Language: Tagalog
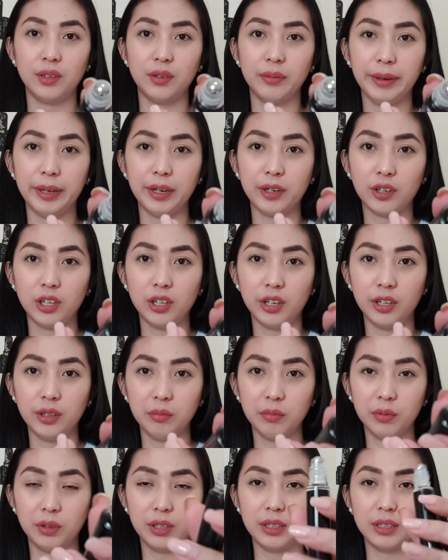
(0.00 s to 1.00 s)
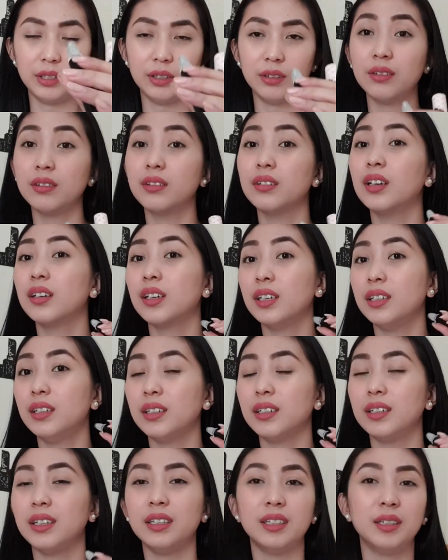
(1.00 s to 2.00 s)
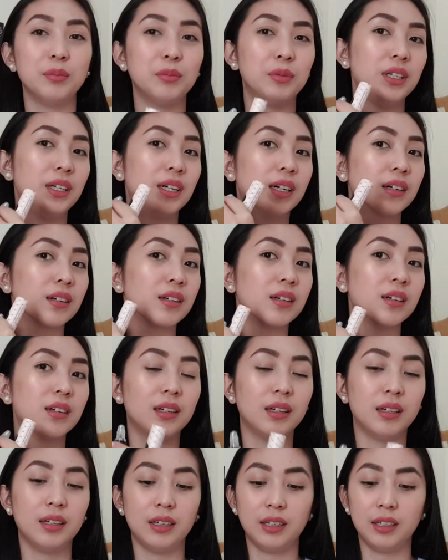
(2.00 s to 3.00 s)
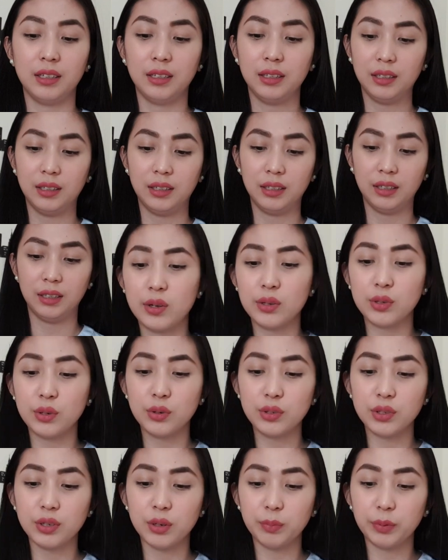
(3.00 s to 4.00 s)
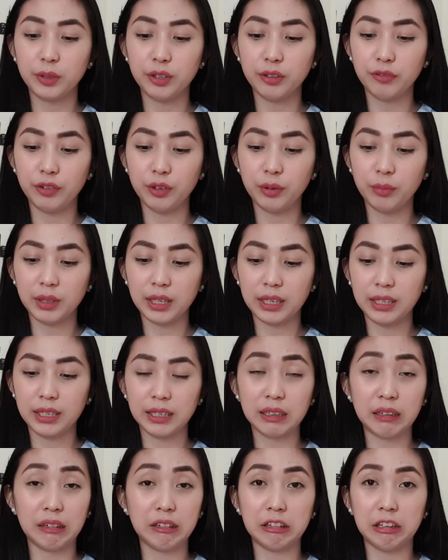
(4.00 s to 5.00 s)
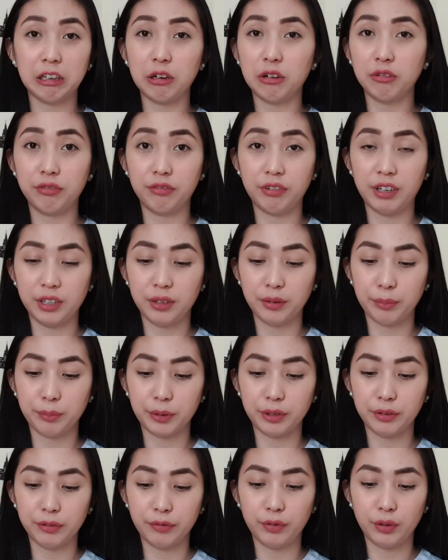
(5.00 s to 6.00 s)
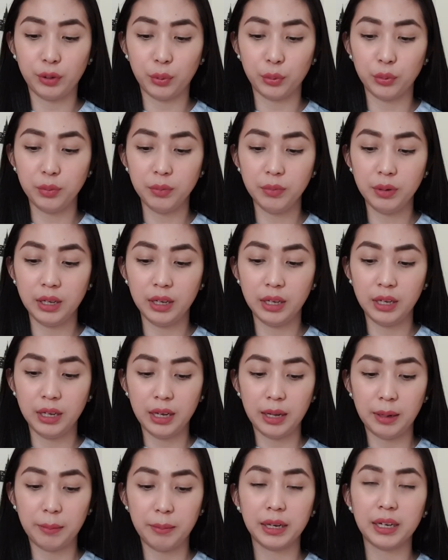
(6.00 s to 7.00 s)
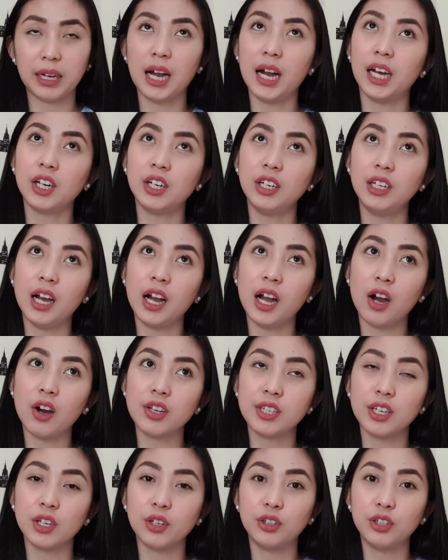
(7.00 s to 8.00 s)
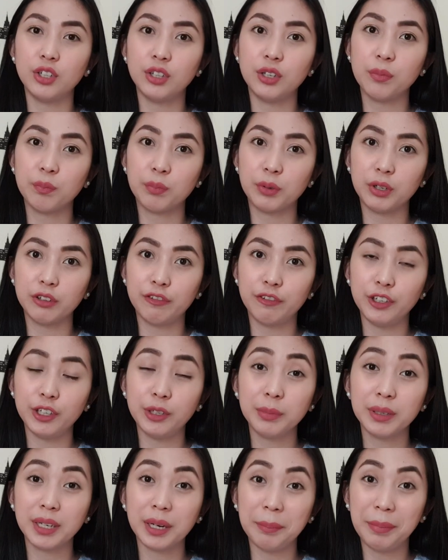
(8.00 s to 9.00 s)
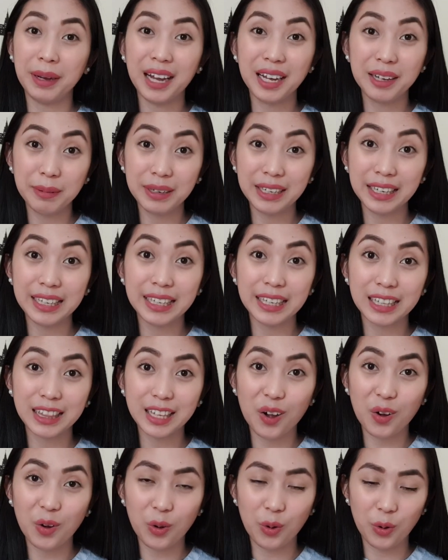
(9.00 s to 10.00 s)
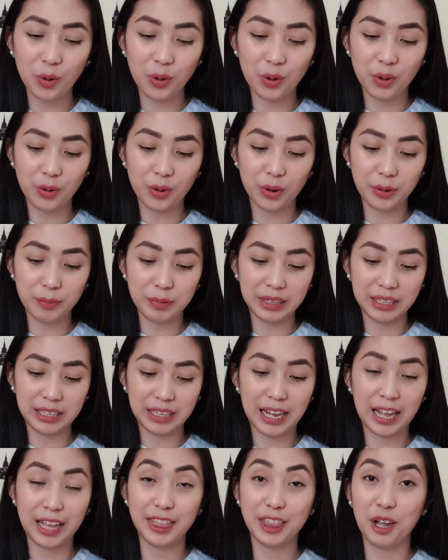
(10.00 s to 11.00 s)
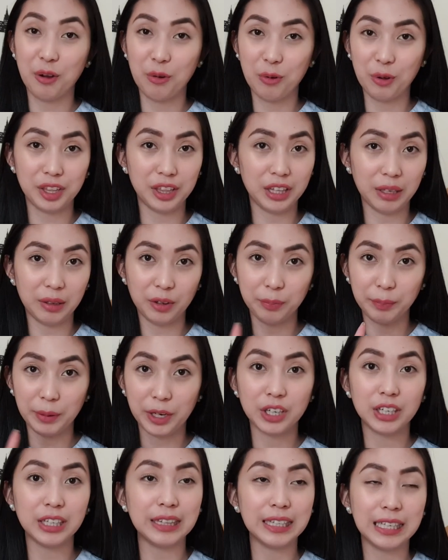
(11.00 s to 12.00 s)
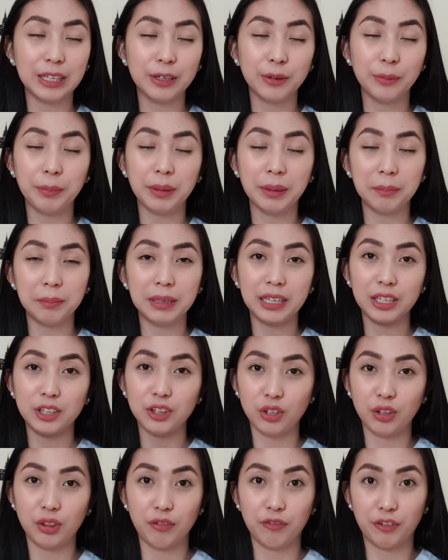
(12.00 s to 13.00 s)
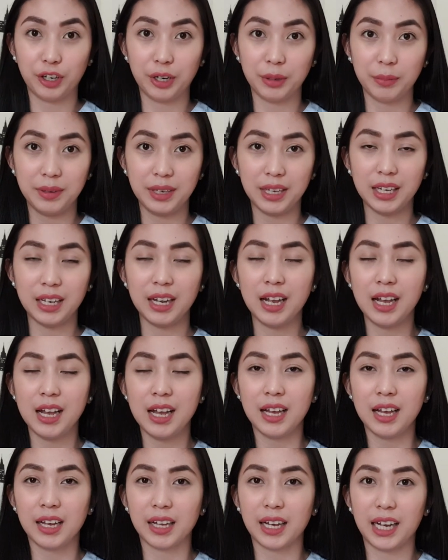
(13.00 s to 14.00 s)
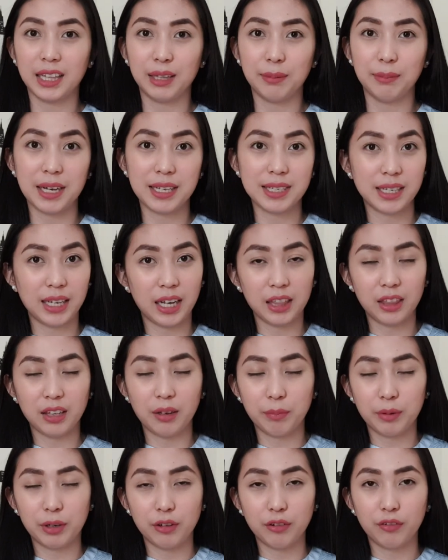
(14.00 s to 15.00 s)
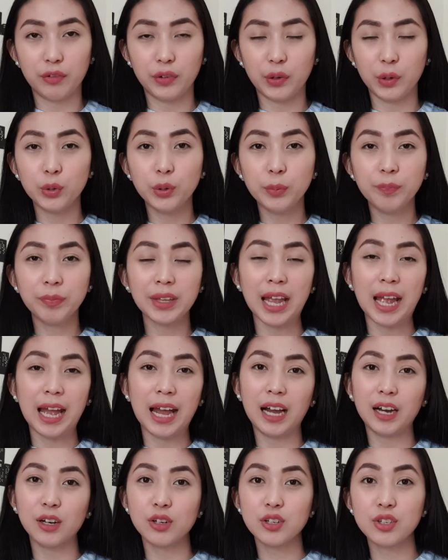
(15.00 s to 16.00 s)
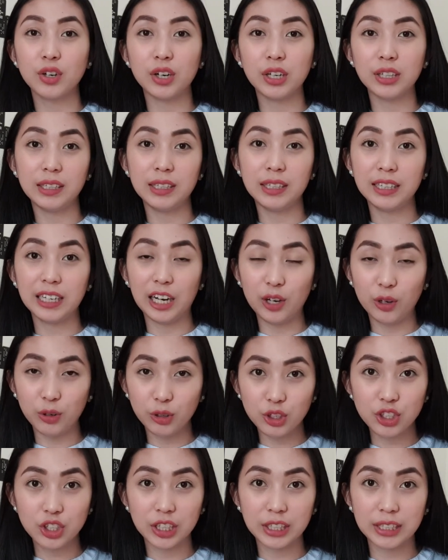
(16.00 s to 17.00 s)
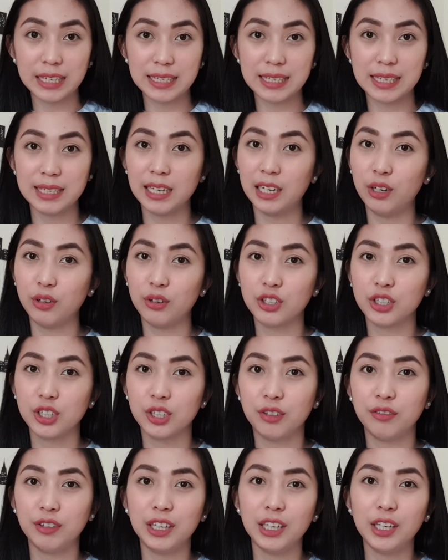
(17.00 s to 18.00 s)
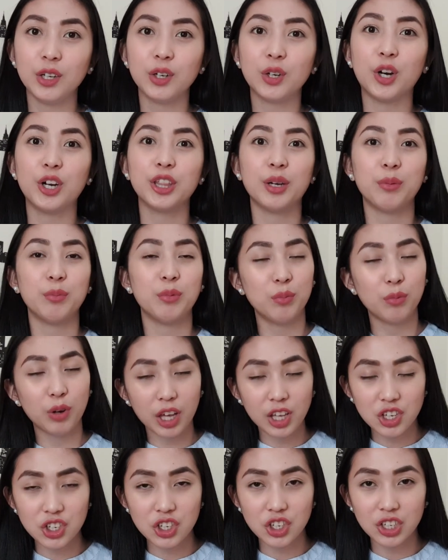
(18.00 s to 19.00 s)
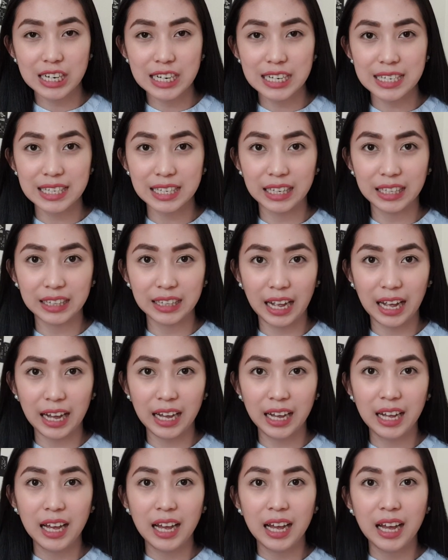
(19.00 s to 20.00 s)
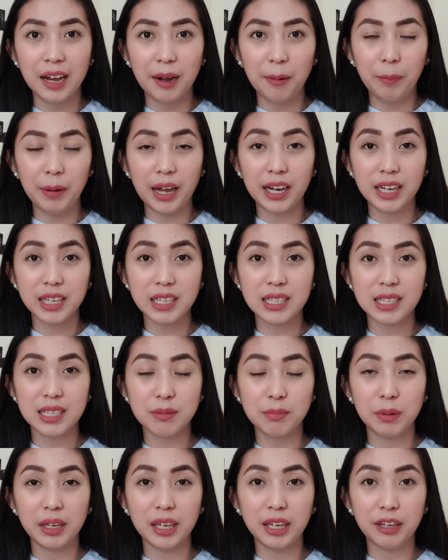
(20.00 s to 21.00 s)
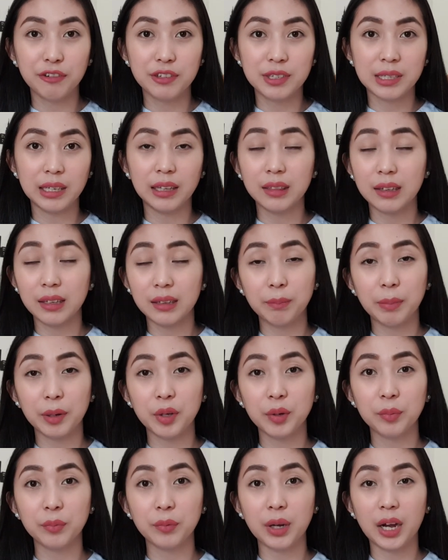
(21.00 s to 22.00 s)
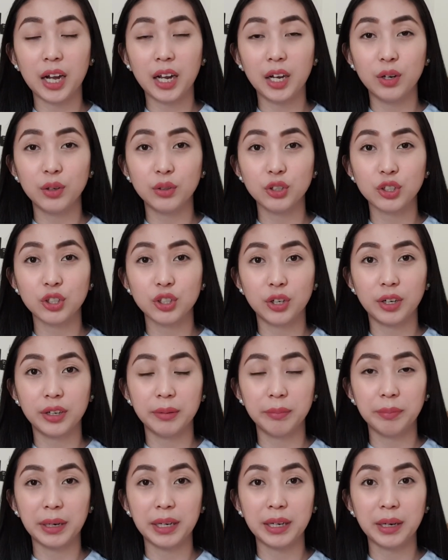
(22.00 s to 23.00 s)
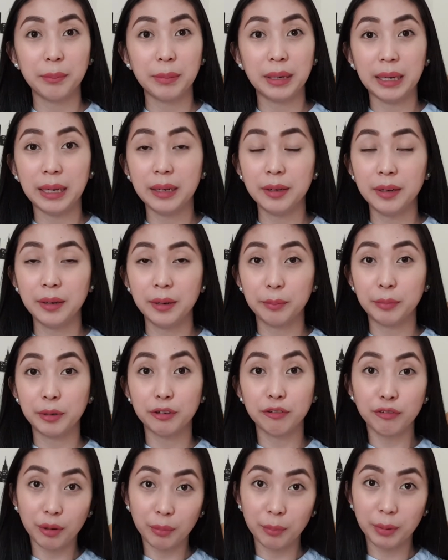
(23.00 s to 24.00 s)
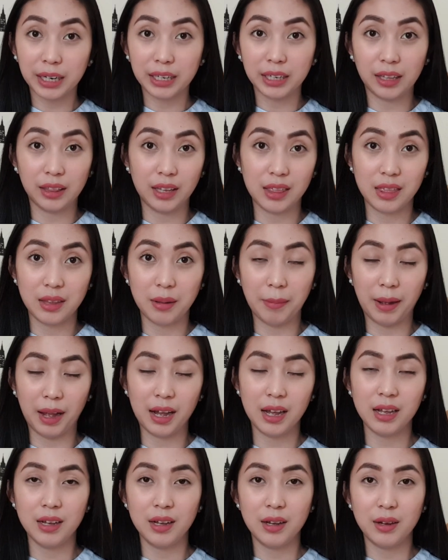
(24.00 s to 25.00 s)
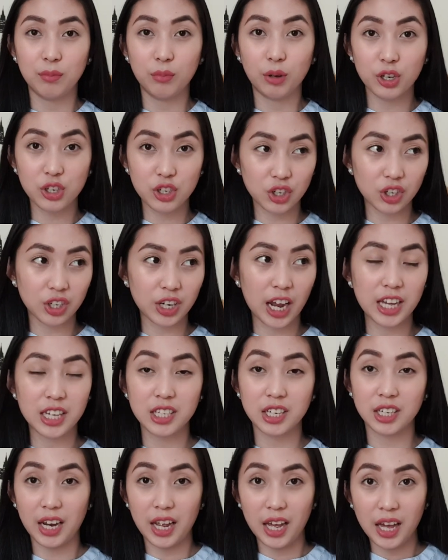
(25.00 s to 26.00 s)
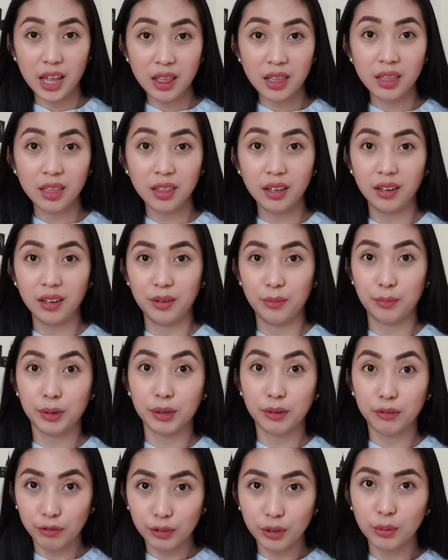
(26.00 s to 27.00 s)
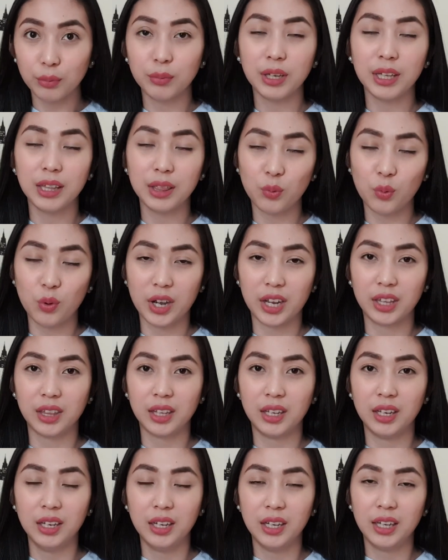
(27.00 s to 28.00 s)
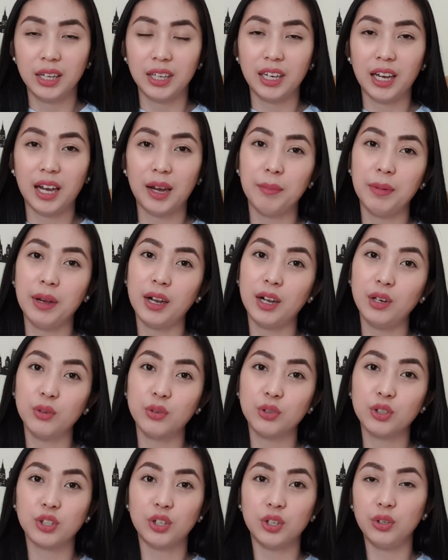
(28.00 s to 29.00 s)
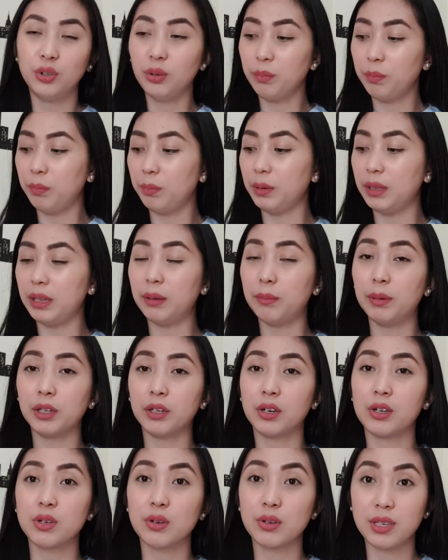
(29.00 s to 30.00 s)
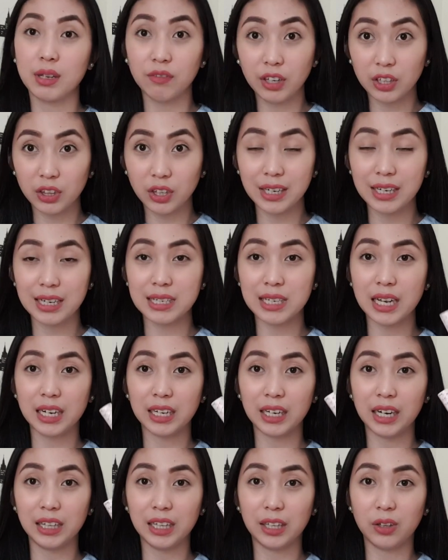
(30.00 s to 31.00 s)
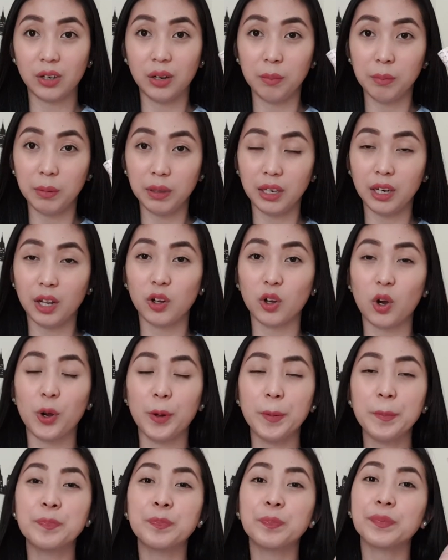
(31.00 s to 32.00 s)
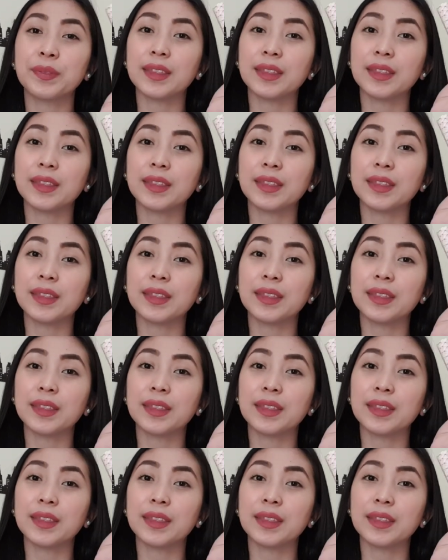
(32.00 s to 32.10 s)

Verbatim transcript: May roll-on ball yun. Yung ganyan-ganyan mo lang. So, sa perfume talaga, hindi ako fan ng perfume. Magkakaroon lang ako siguro ng perfume kapag binigyan ako or binilhan ako, hindi, pero hindi ko bibilin yun for me. Kahit mga sikat na perfume. Ang gusto ko talaga lotion kasi sa lotion, feeling ko na mo-moisturize ka na. Plus, if scented pa yung uh, lotion, parang may perfume ka na din, di ba? Moisturizer and perfume in one. Kaya mga lotion yung binibigay. So, sa Victoria's Secret, ito na binili ko.